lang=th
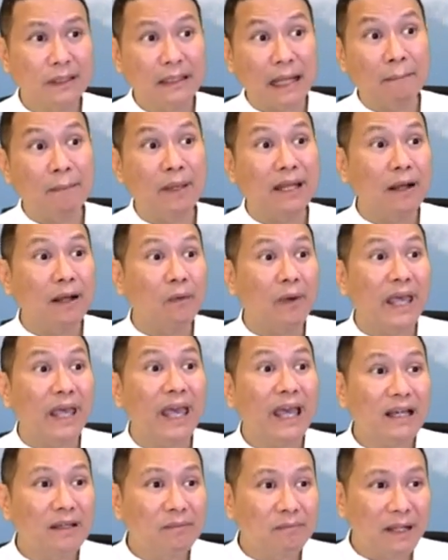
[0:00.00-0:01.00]
ทำให้เรา
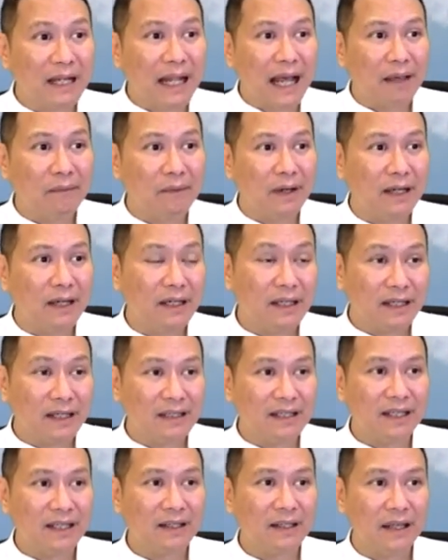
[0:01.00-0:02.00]
เอะขึ้นมาได้ว่าเฮ้ย
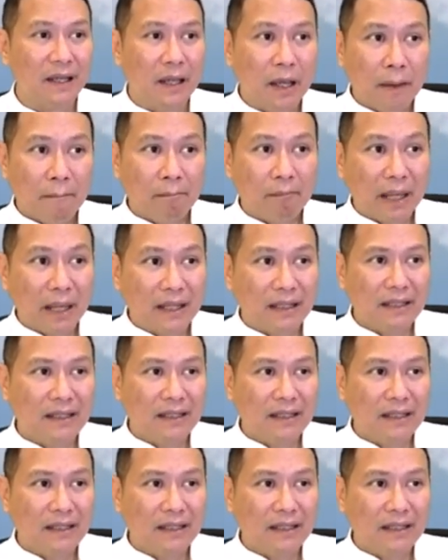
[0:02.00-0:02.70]
นี่เป็น